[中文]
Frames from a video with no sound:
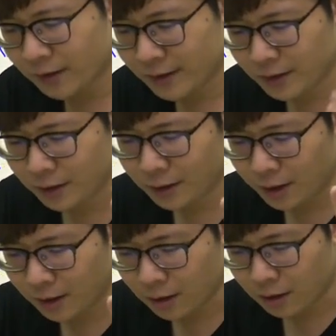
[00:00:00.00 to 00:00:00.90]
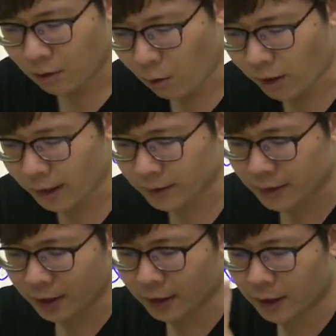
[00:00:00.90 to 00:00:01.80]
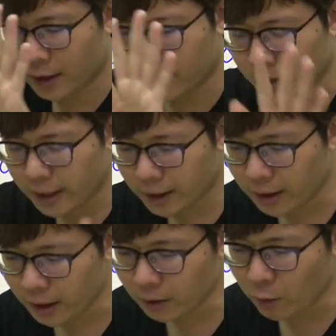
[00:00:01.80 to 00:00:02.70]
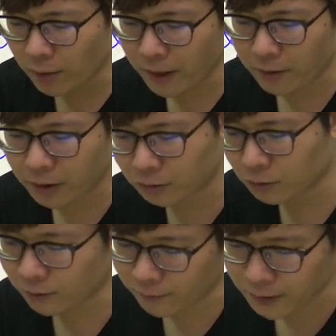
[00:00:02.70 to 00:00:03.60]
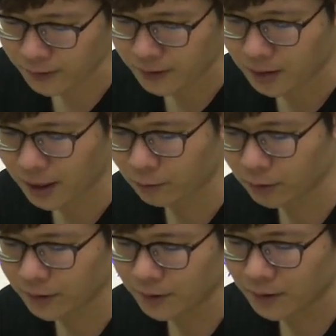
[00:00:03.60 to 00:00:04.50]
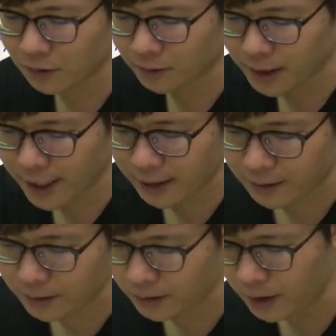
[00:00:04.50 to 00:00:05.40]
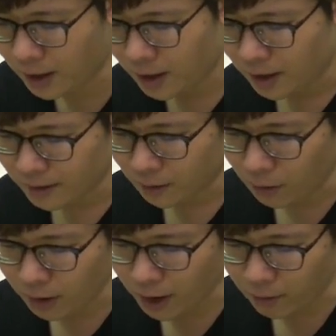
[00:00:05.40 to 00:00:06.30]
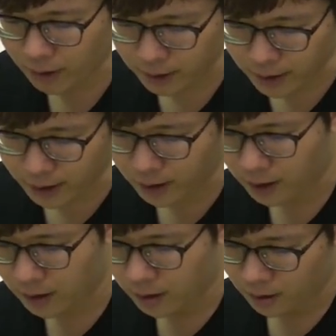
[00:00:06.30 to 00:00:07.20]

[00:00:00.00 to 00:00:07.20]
放弃营业 h o k a s i kataka 奈，你看它的尾巴有很多种方式的，啊，无论是只有奈而已，还是 hokawa 奈，